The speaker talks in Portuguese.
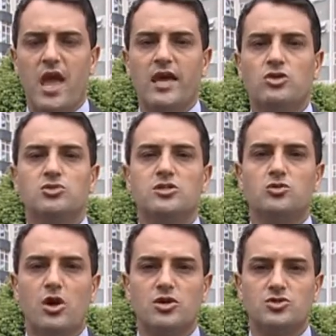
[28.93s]
é que os
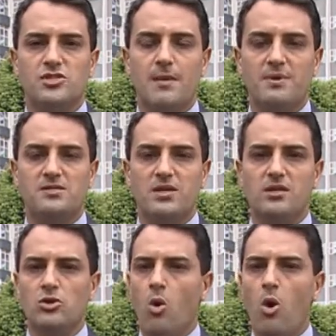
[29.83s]
idosos que
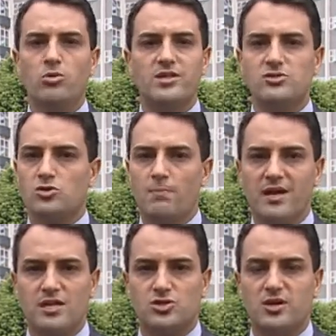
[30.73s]
apresentem outras
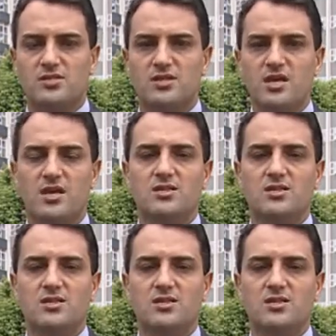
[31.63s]
complicações